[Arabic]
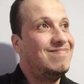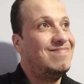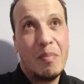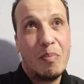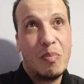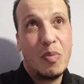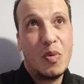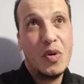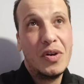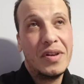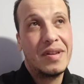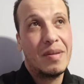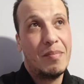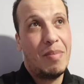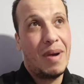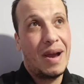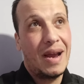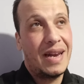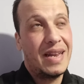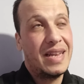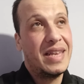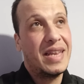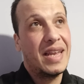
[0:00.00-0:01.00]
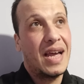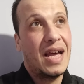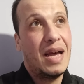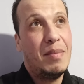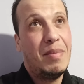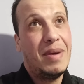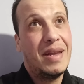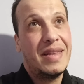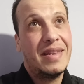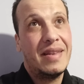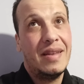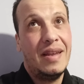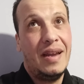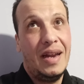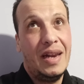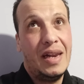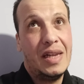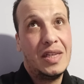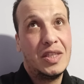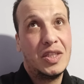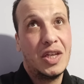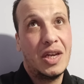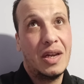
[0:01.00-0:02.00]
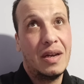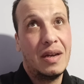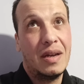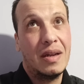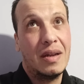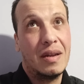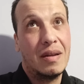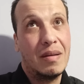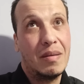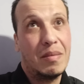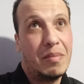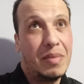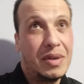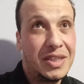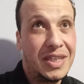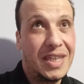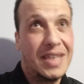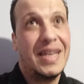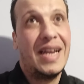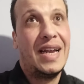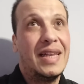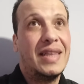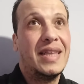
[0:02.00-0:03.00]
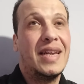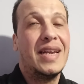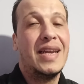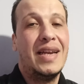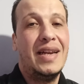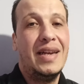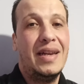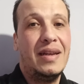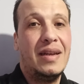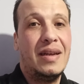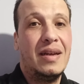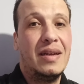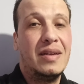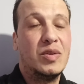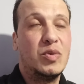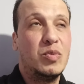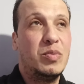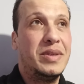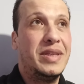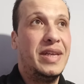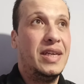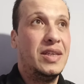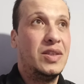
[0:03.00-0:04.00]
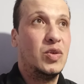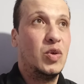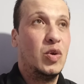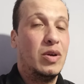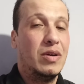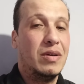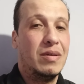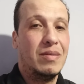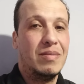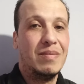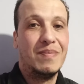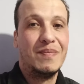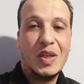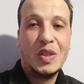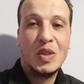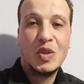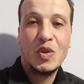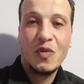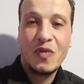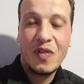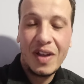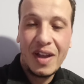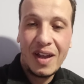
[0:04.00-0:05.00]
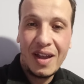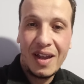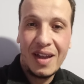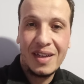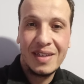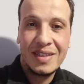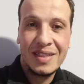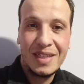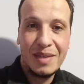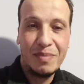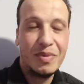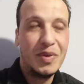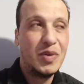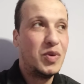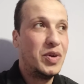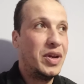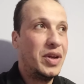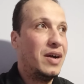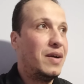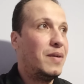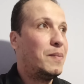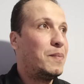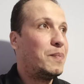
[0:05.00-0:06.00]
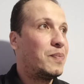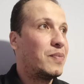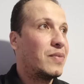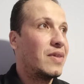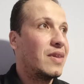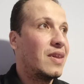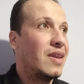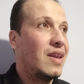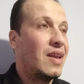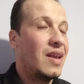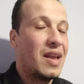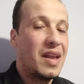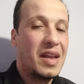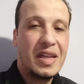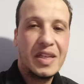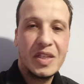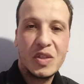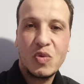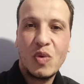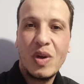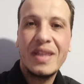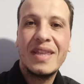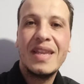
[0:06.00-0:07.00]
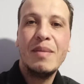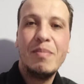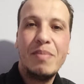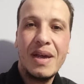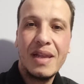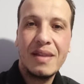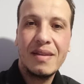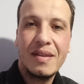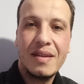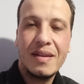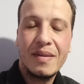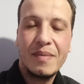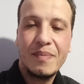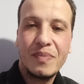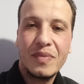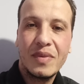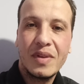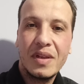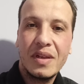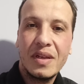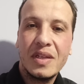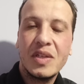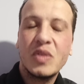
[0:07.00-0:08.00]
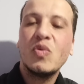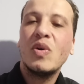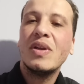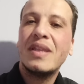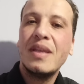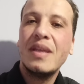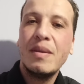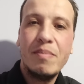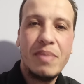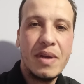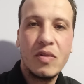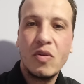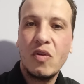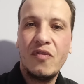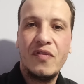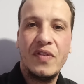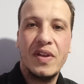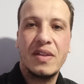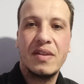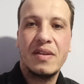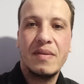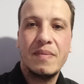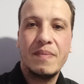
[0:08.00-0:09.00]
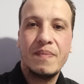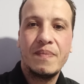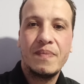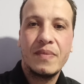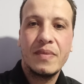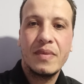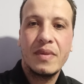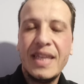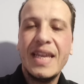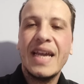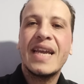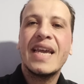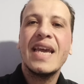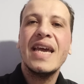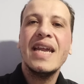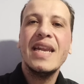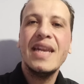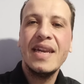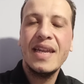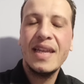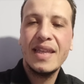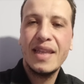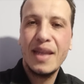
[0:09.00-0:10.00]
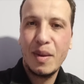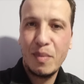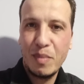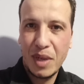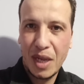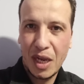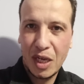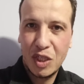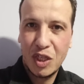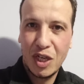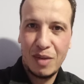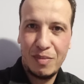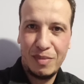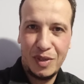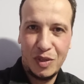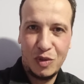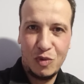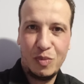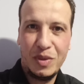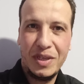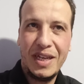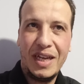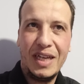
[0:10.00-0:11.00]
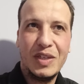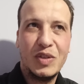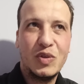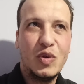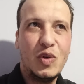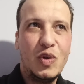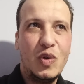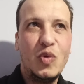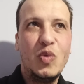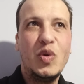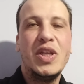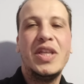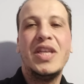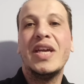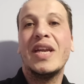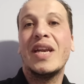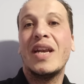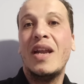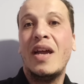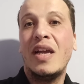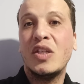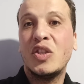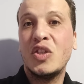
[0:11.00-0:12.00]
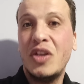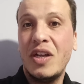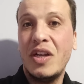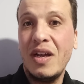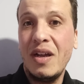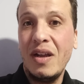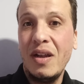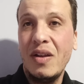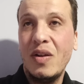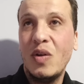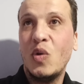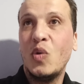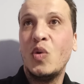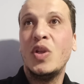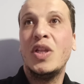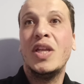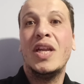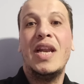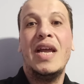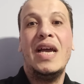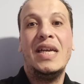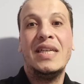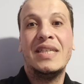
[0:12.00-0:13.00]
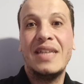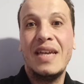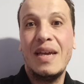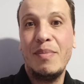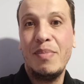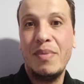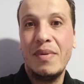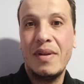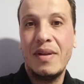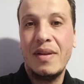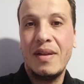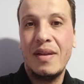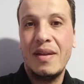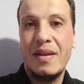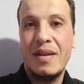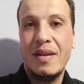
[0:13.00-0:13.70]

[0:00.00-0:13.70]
تبون سبق الانتخابات على جال باش يقطع الطريق على جبيدة السوري شوف السي بنونة سوا تيبات سوا تيبات اون فات اذا كان النظام يخشى من زبيدة عسول ويدير لها شنا ويدير لها حساب